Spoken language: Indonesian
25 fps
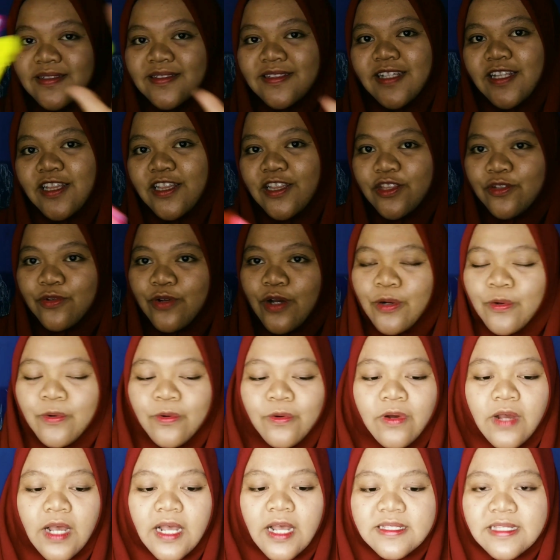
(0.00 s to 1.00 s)
gitu
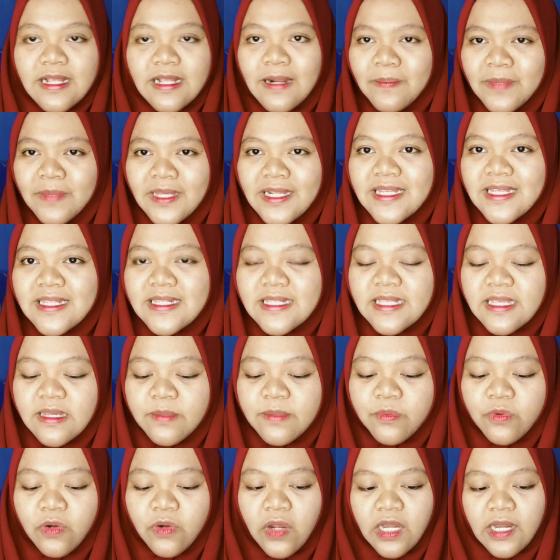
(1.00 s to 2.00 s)
aku asal milih sih
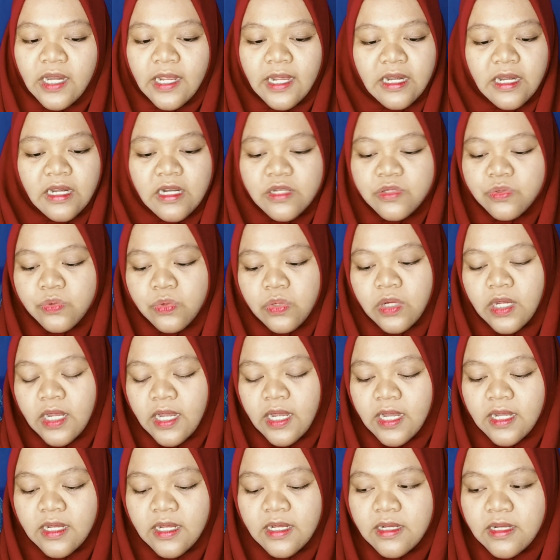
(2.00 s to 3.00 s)
bukan karena
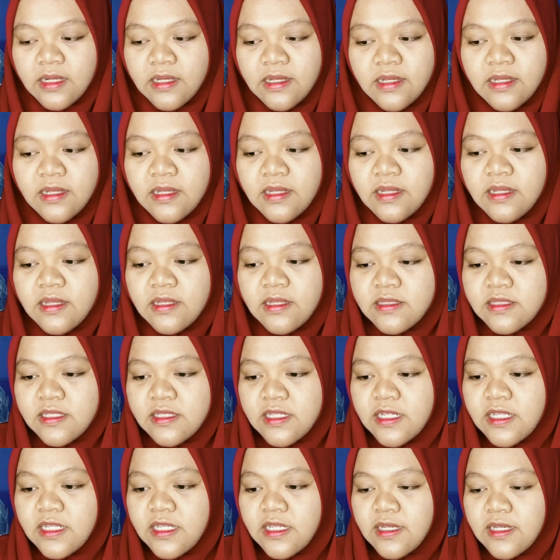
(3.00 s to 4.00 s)
suka
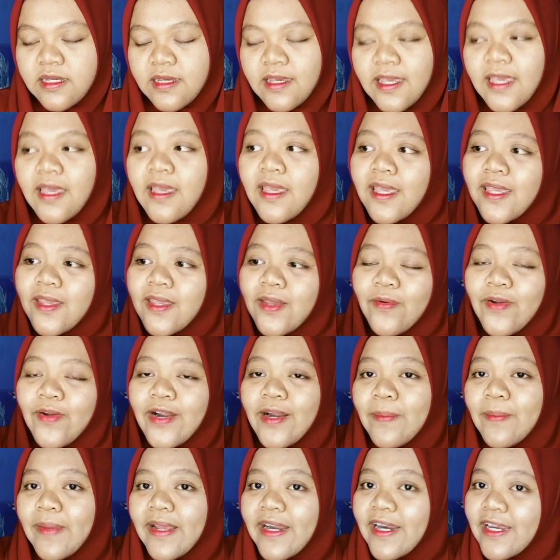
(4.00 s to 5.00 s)
jadi eh yang
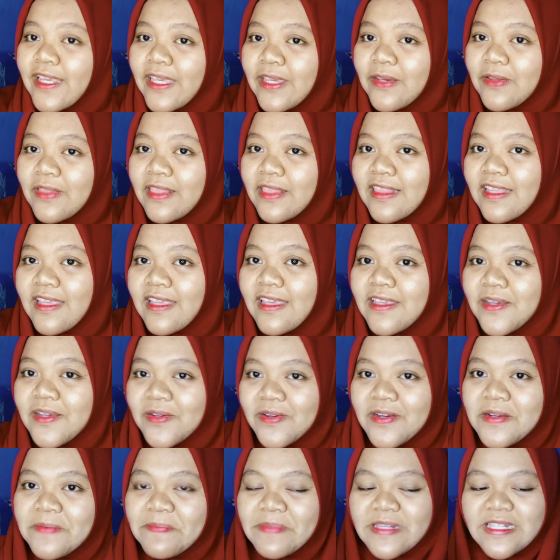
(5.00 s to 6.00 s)
warna merah cute nih
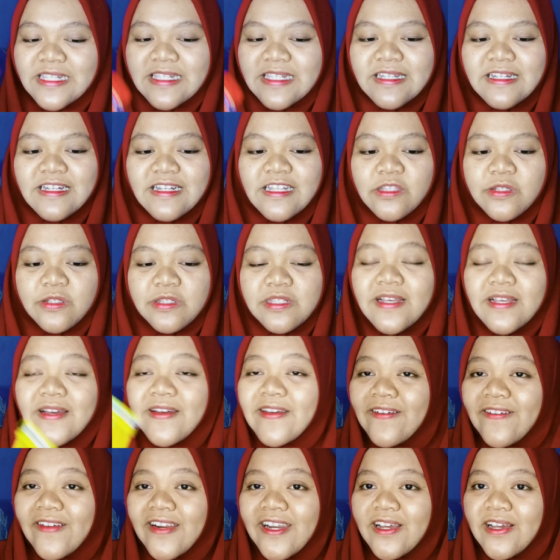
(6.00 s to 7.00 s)
yaudah pesen terus oh
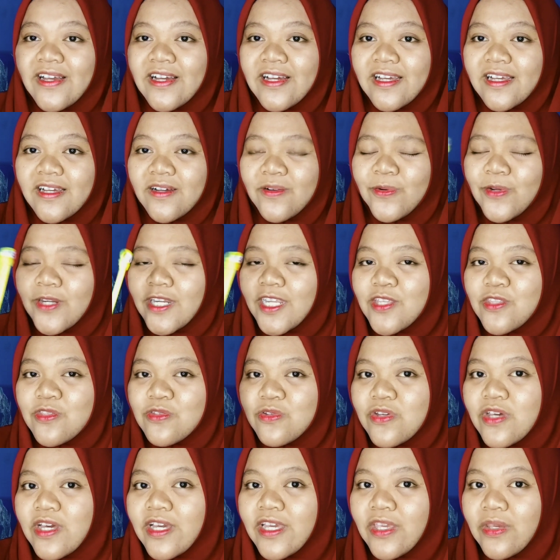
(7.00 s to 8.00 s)
yang warna kuning
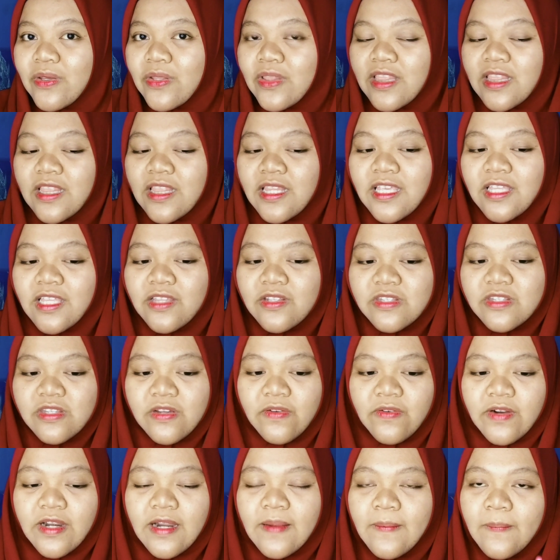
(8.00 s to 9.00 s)
juga cute nih terus
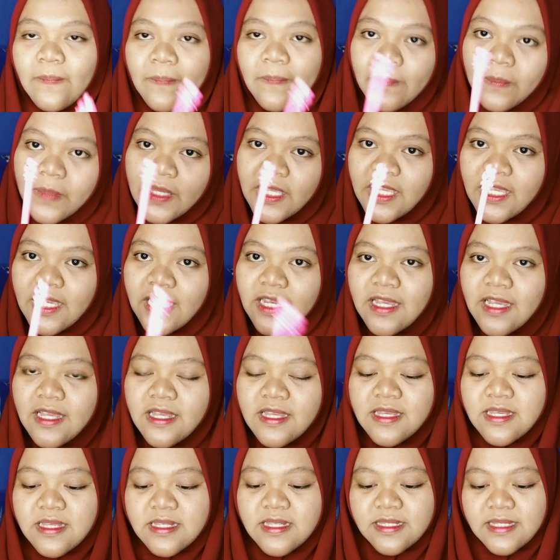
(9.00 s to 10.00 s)
yang warna pink
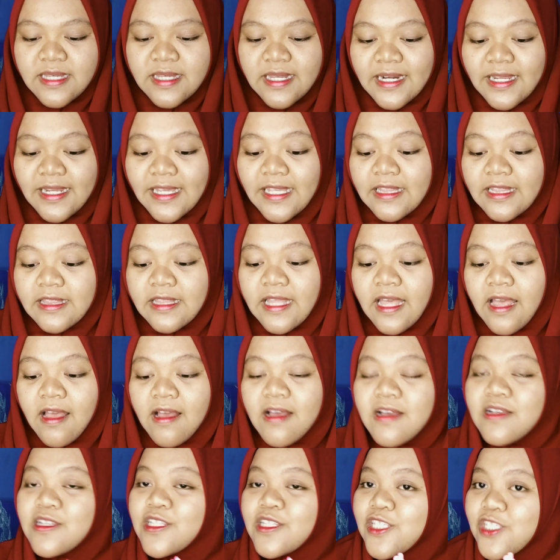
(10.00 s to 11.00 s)
sekarang nah, kita
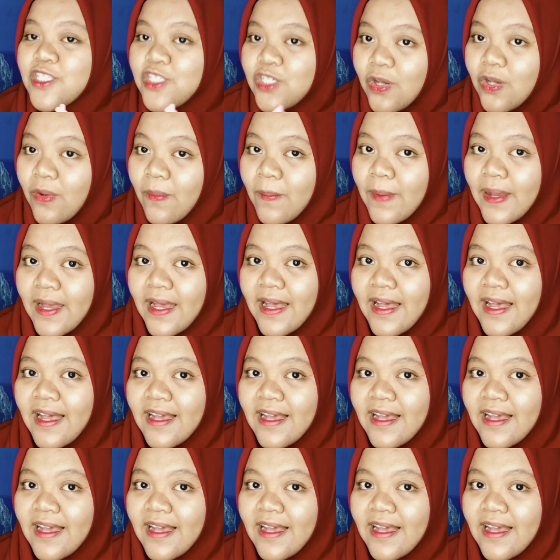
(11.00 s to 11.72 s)
coba